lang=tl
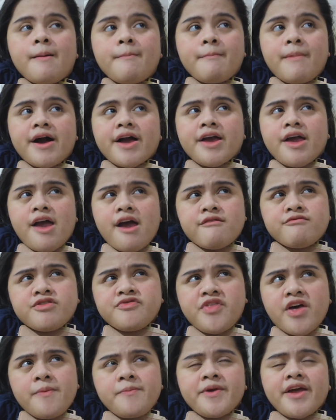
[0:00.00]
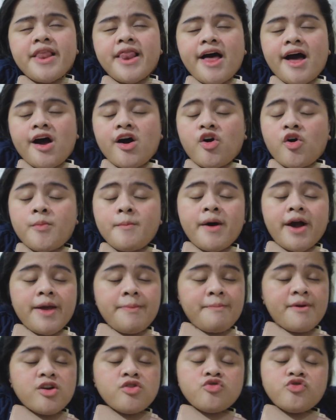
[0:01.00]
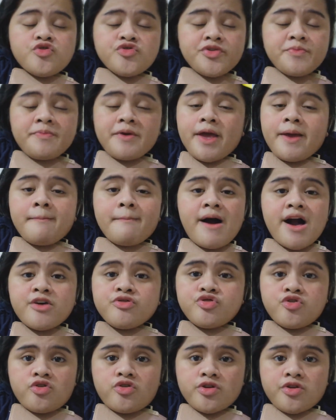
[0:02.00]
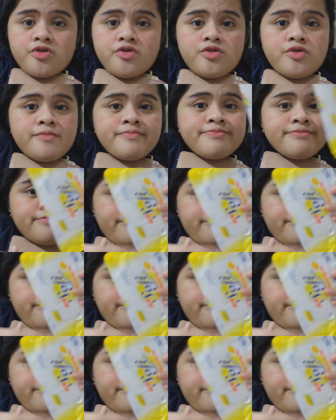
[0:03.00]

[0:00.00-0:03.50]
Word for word: pag every time kailangan ko makipag-usap kay Mang Doro,